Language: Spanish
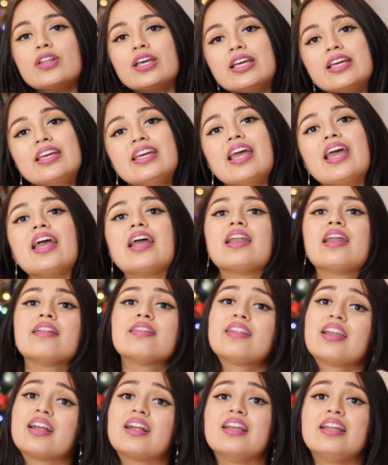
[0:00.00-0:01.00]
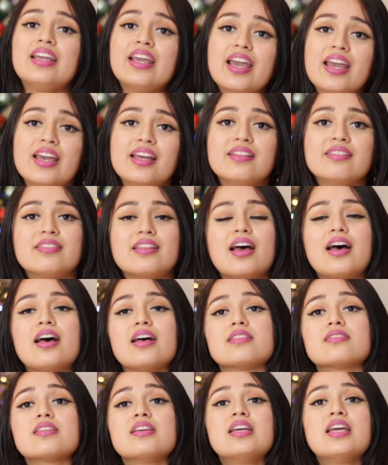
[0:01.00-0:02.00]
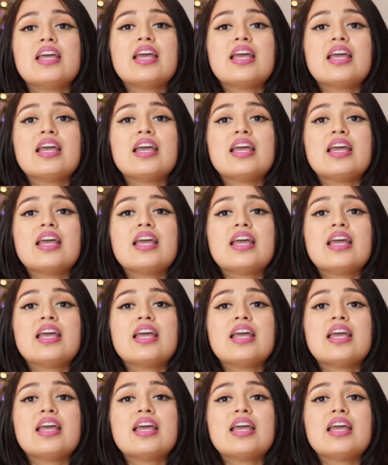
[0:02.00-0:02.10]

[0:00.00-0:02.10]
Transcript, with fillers: de higiene entre clientas,